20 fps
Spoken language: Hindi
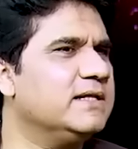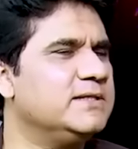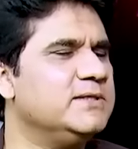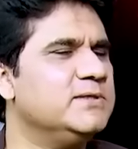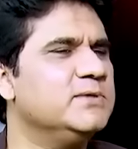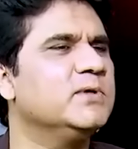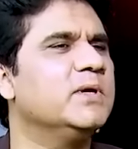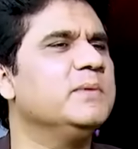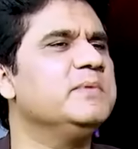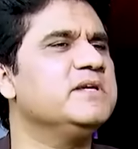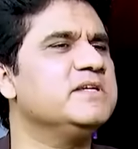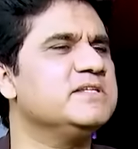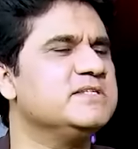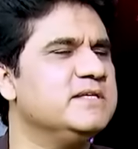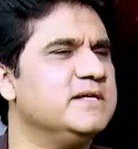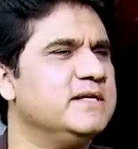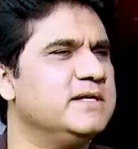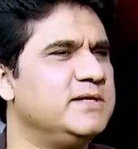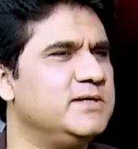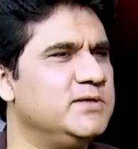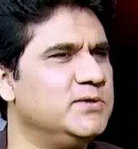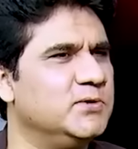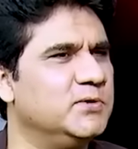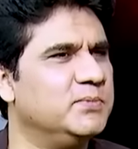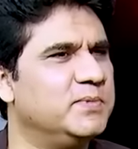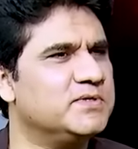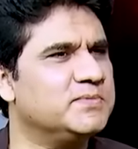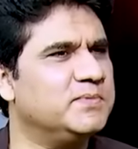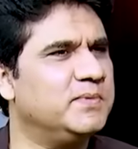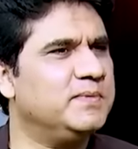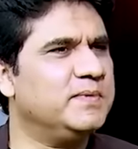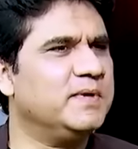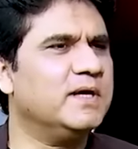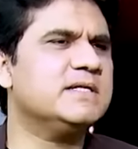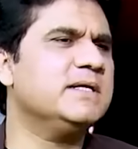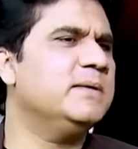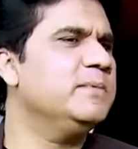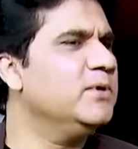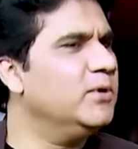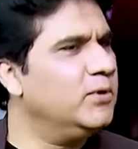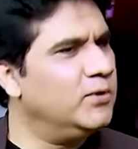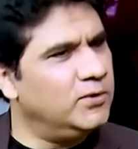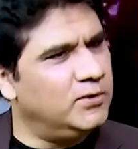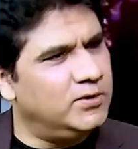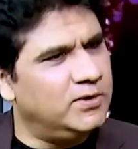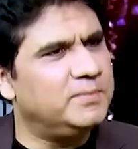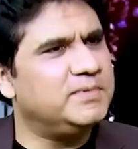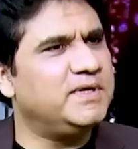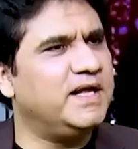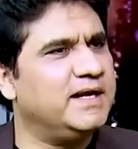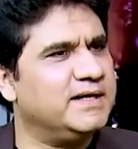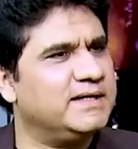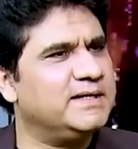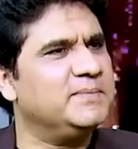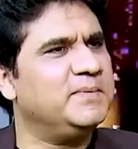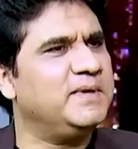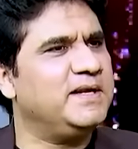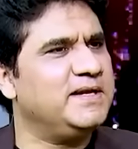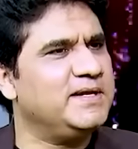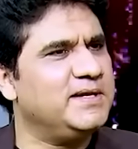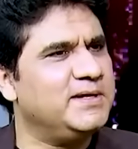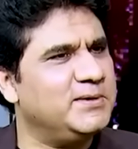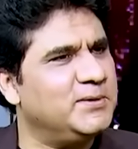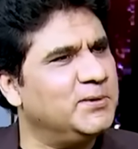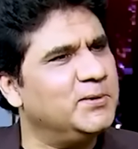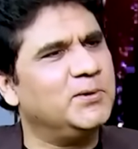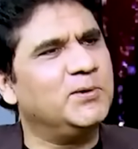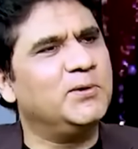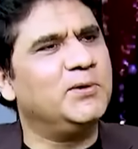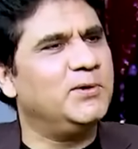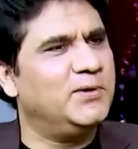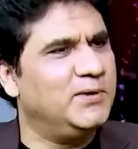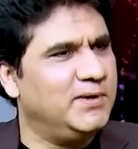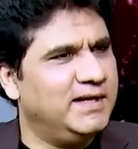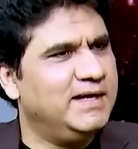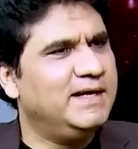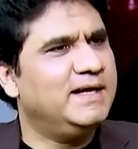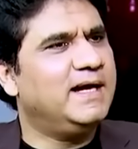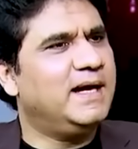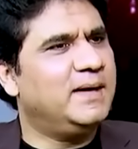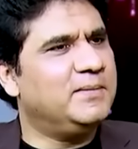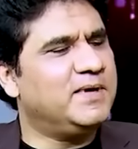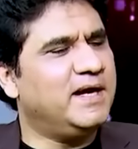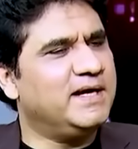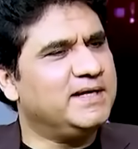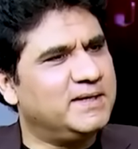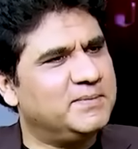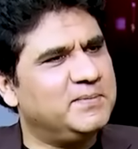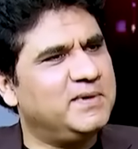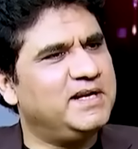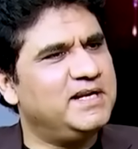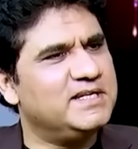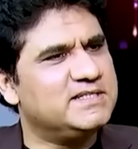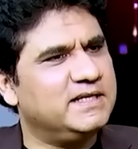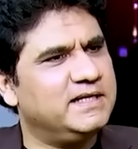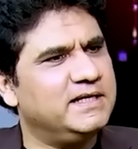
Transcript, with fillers: आती हो कभी किसी ने की हो बचपन में अच्छा यो हो अब डायरेक्टर बनेंगे ओ हो अब राइटर बनने